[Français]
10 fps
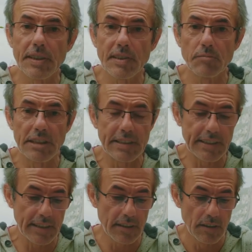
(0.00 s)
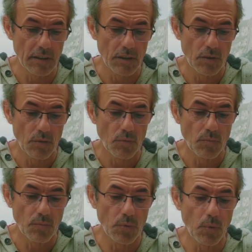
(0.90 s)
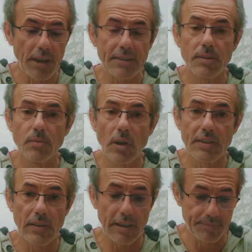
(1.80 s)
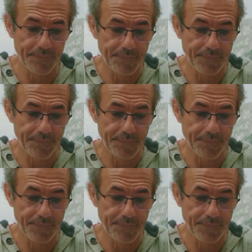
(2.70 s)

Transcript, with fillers: sensibilité pour percevoir cela.